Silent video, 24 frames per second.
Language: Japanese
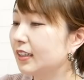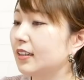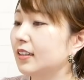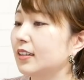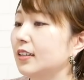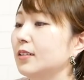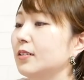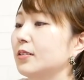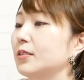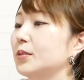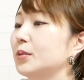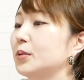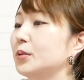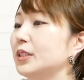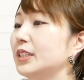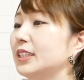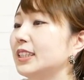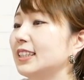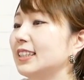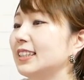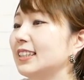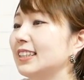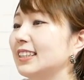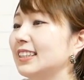かけると美味
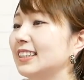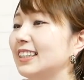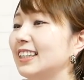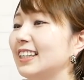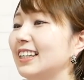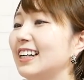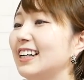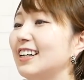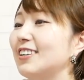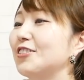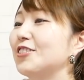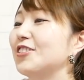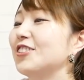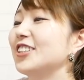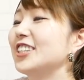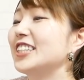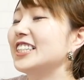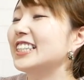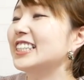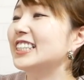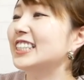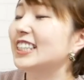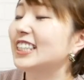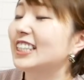しいんですってあ
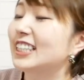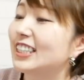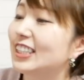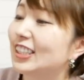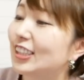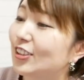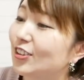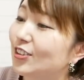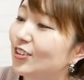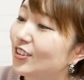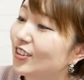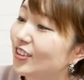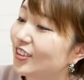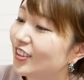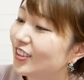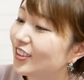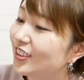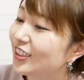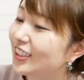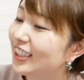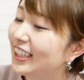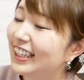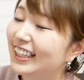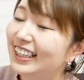美味し
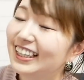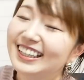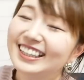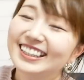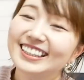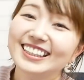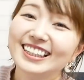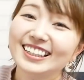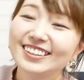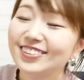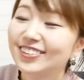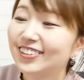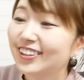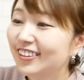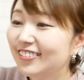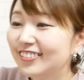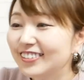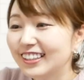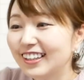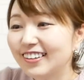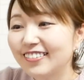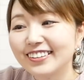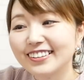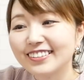そういやこれも
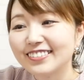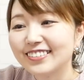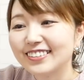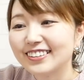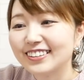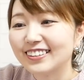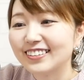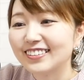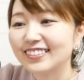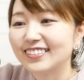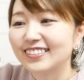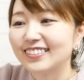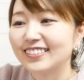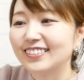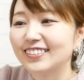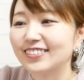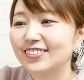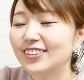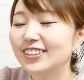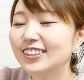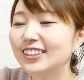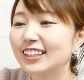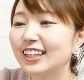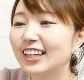食べたことあるかな
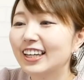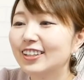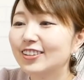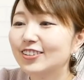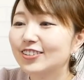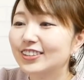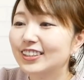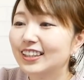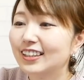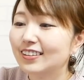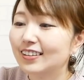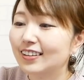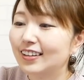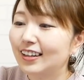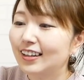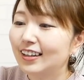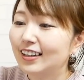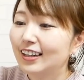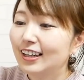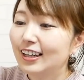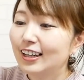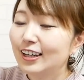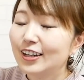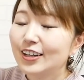これ結構なんか
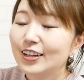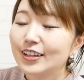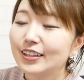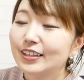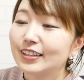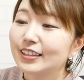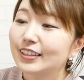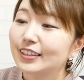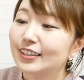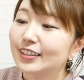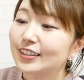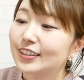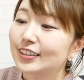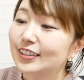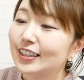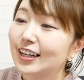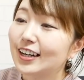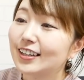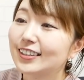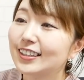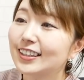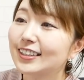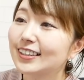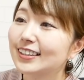
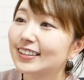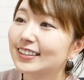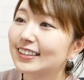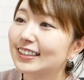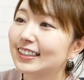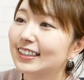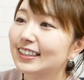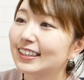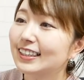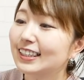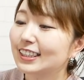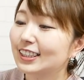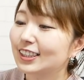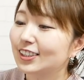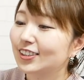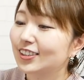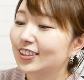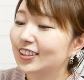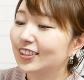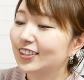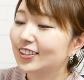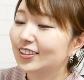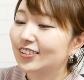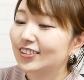高かった気がす
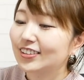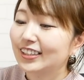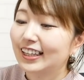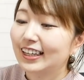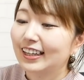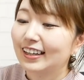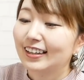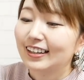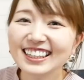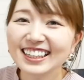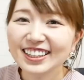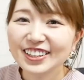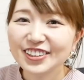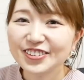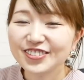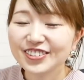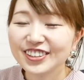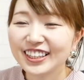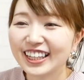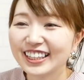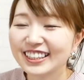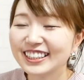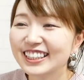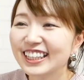るこれも
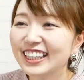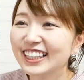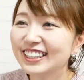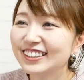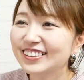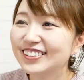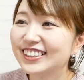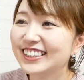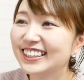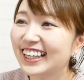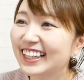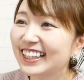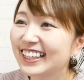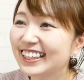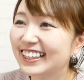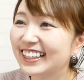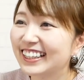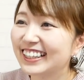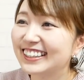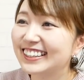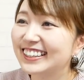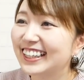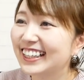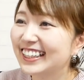う野菜のサラダ
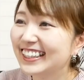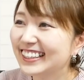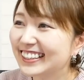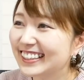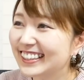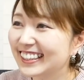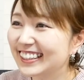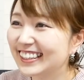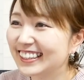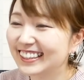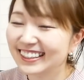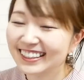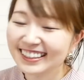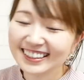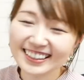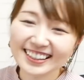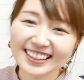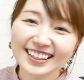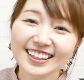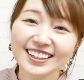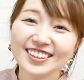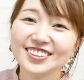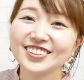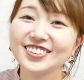が大好きなんで
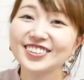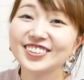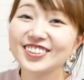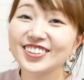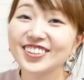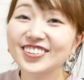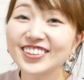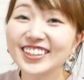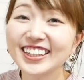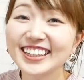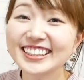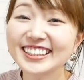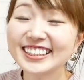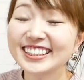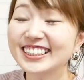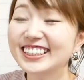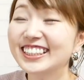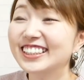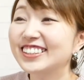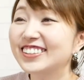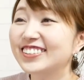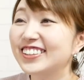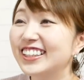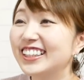ね
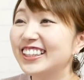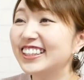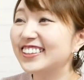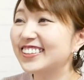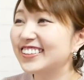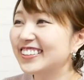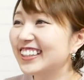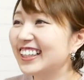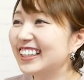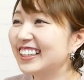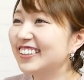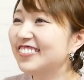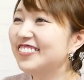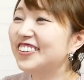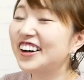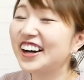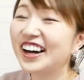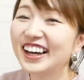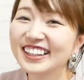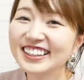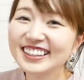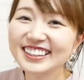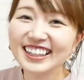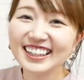ドレッシングいくらで
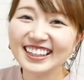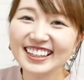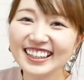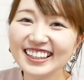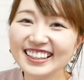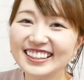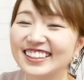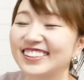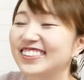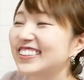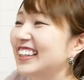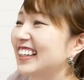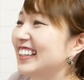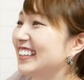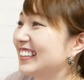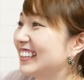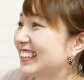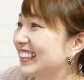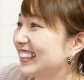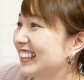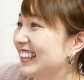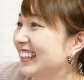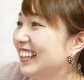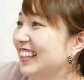もあっていいという感
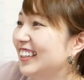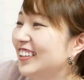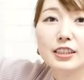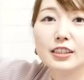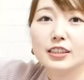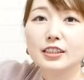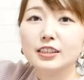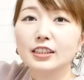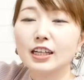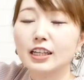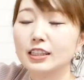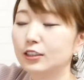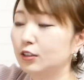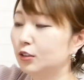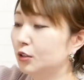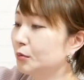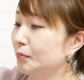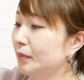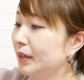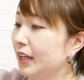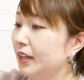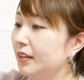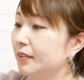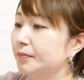じ8つ
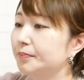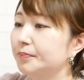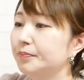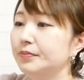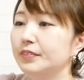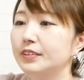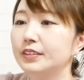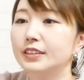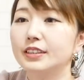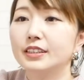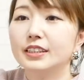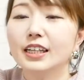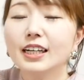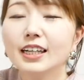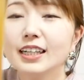目じゃ